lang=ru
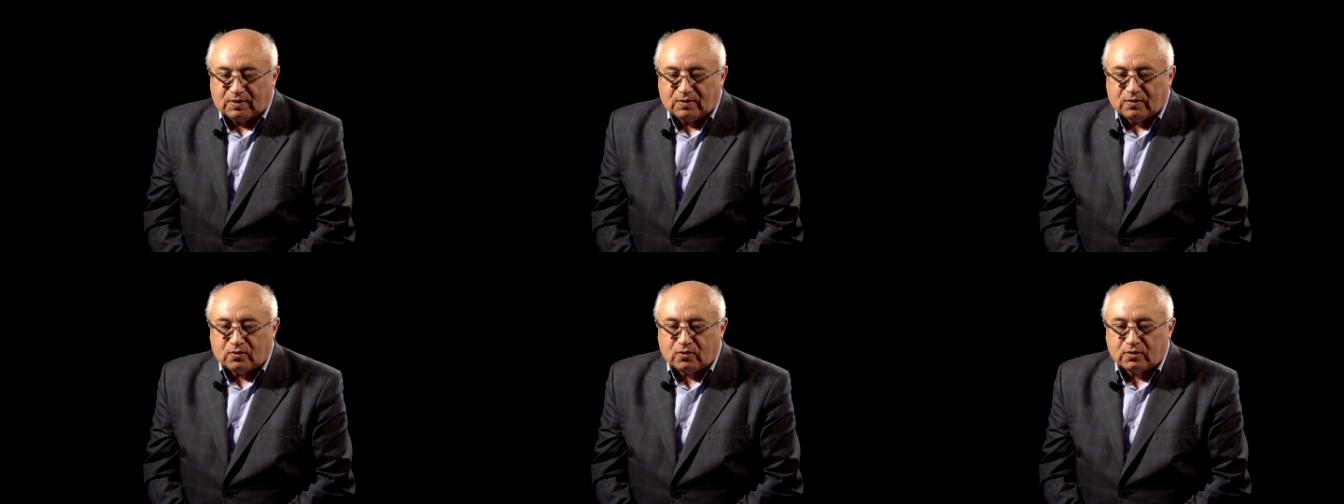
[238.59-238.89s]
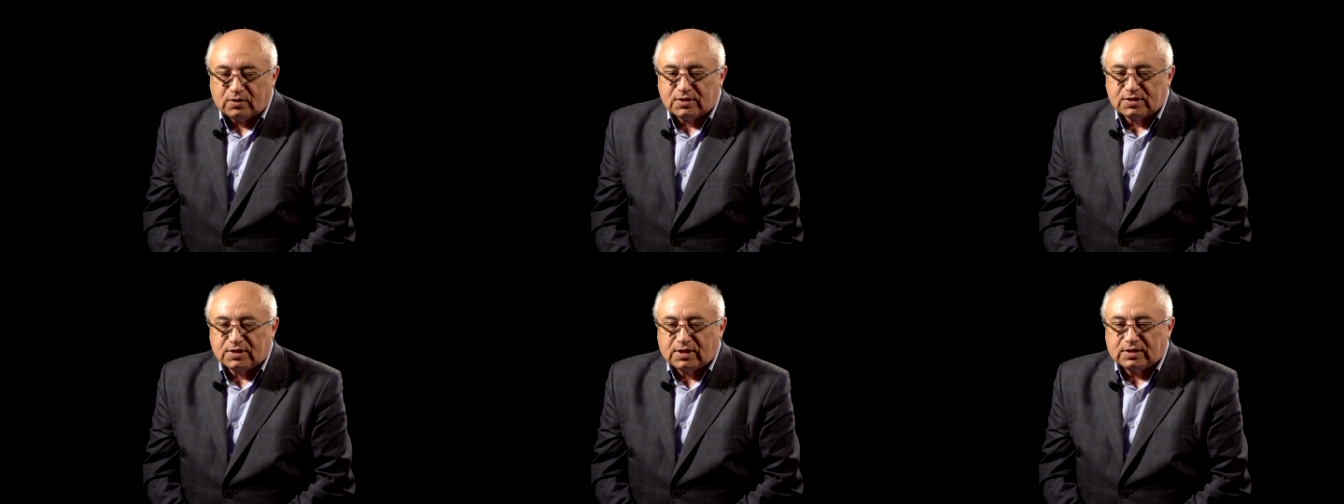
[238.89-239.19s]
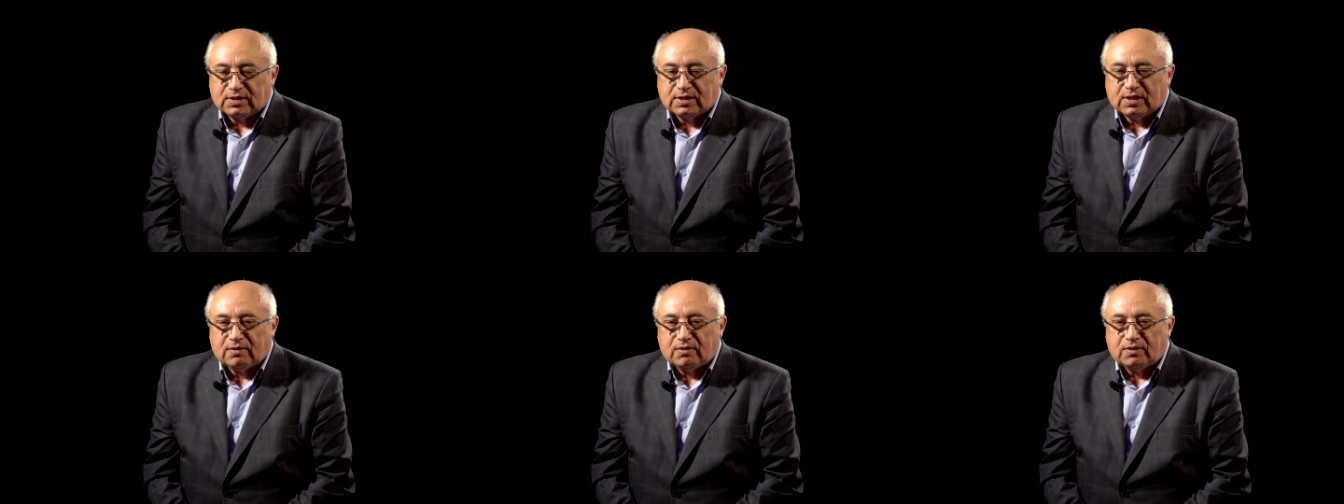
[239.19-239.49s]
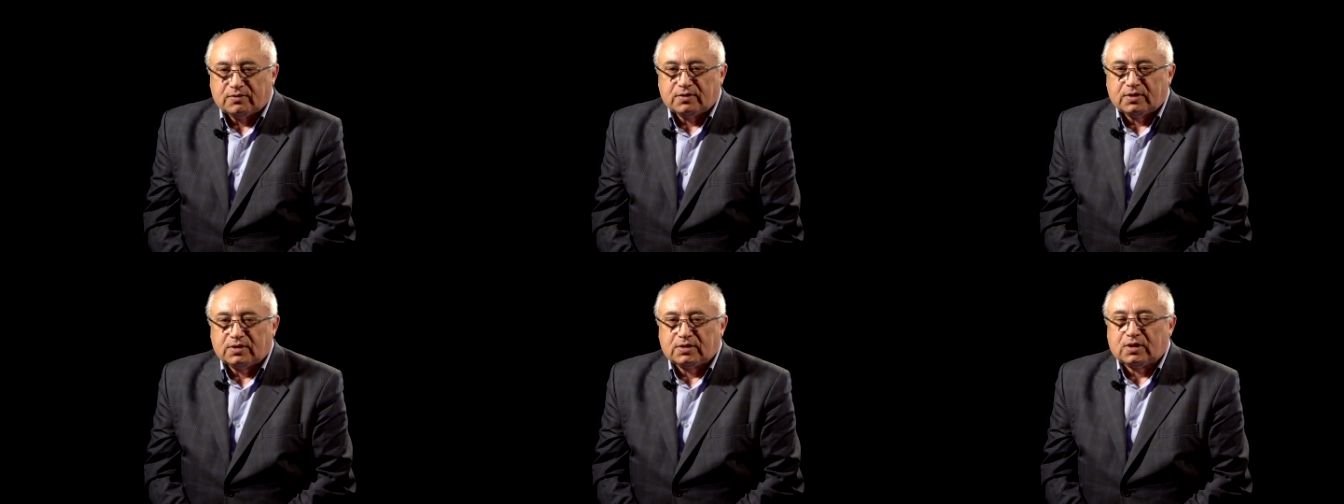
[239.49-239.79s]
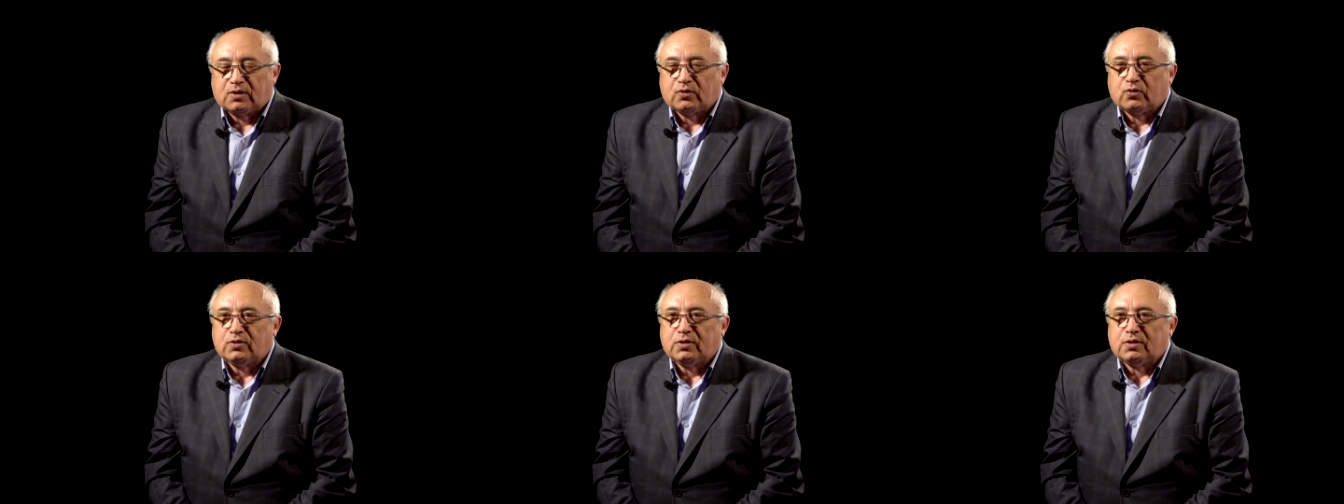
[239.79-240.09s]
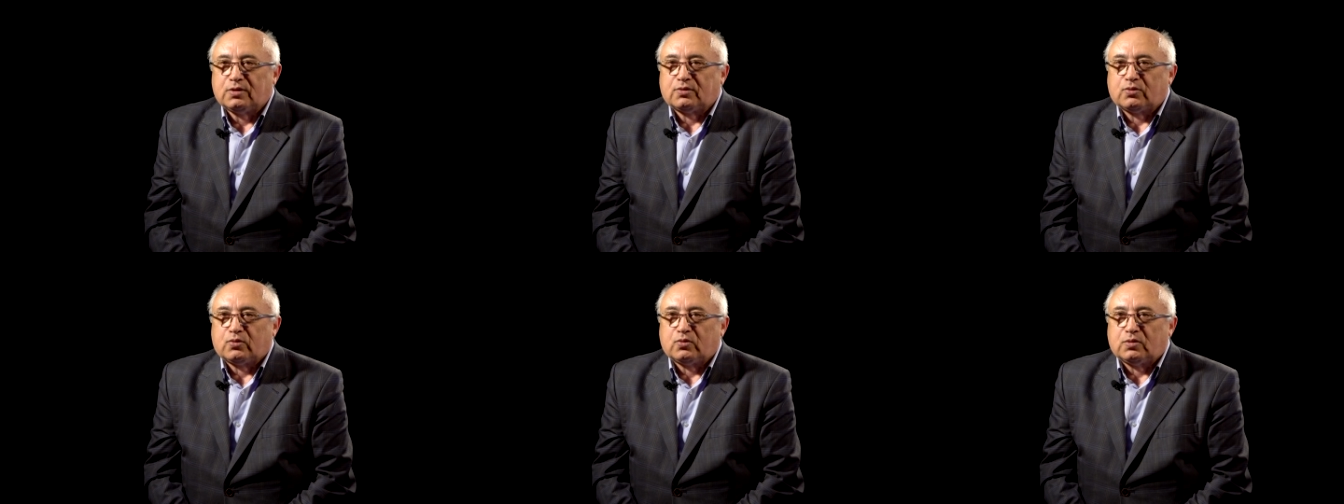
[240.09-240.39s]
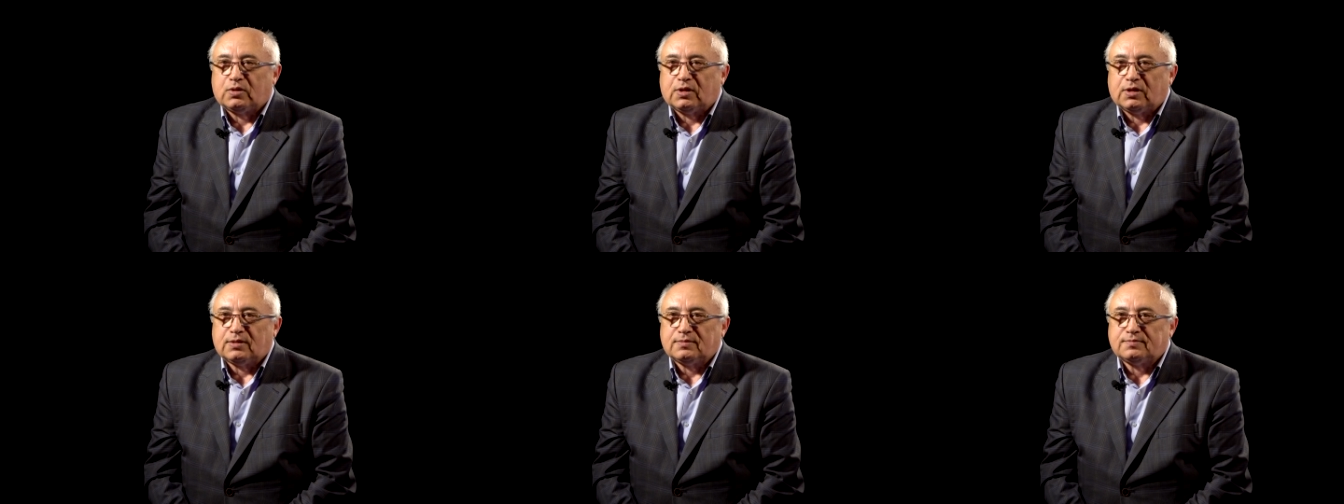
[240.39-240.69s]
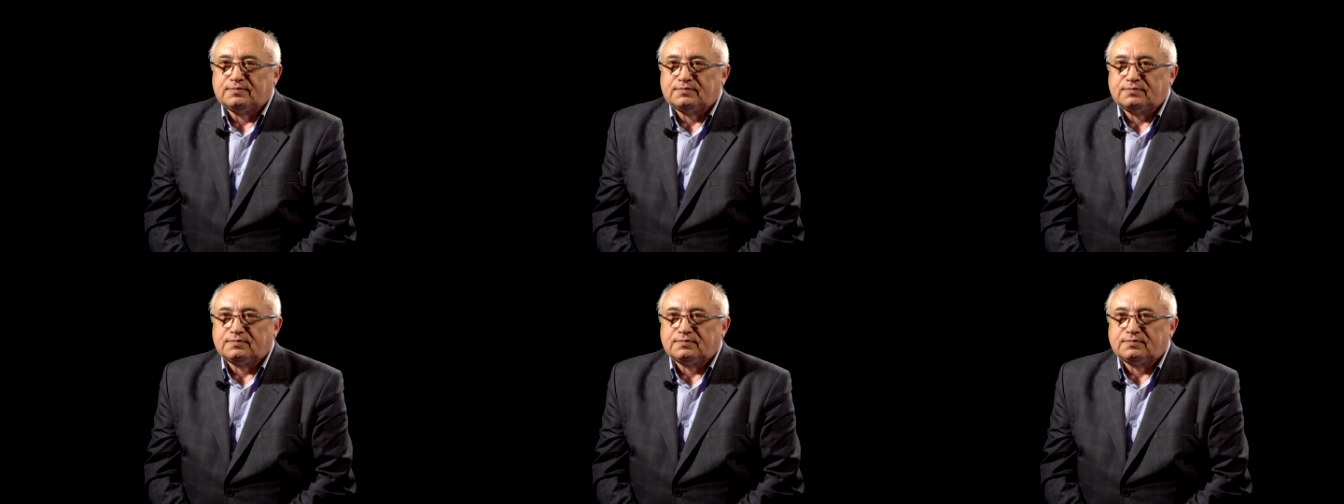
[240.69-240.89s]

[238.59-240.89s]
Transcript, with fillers: Он изготавливает орудие труда.